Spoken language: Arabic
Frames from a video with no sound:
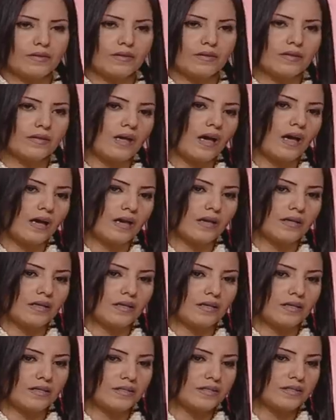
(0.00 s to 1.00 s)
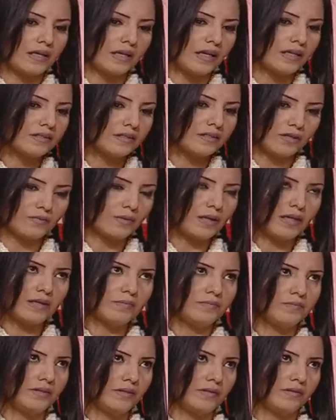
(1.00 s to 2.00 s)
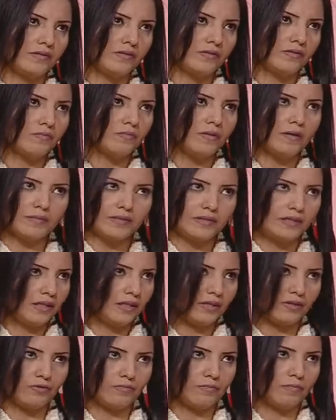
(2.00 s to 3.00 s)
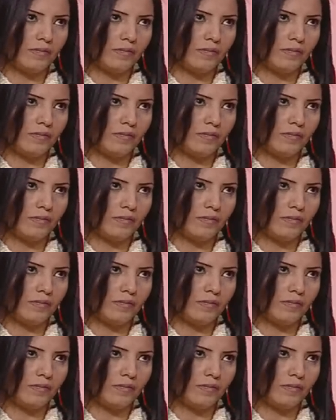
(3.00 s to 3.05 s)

لا انا سكت كرمال ابني ما بدي اخرب